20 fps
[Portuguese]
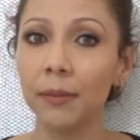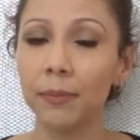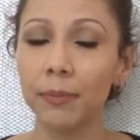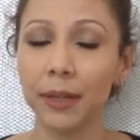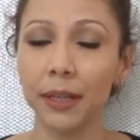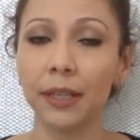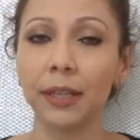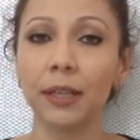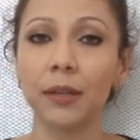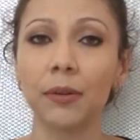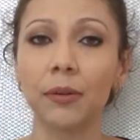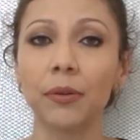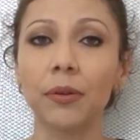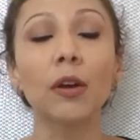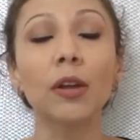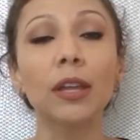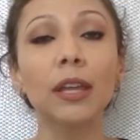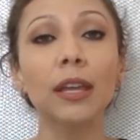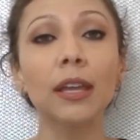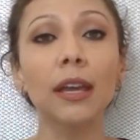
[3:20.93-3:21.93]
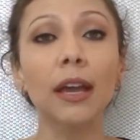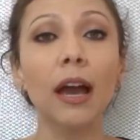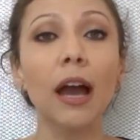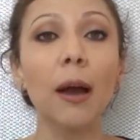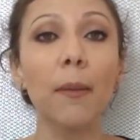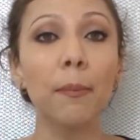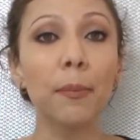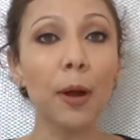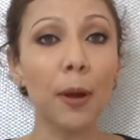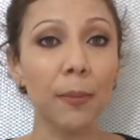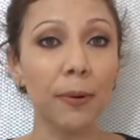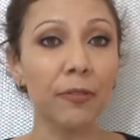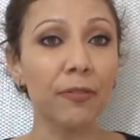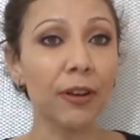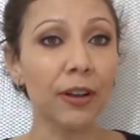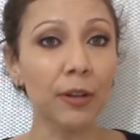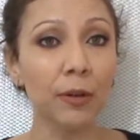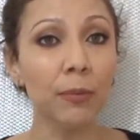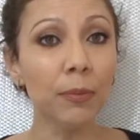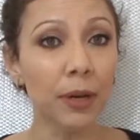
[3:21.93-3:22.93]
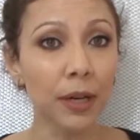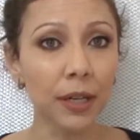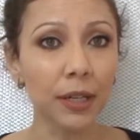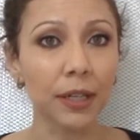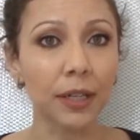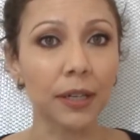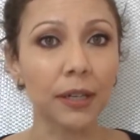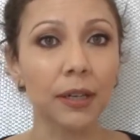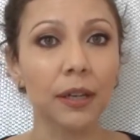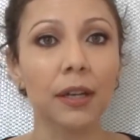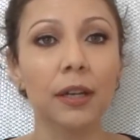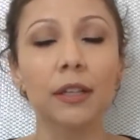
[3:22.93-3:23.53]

para aquilo. E a própria falha humana.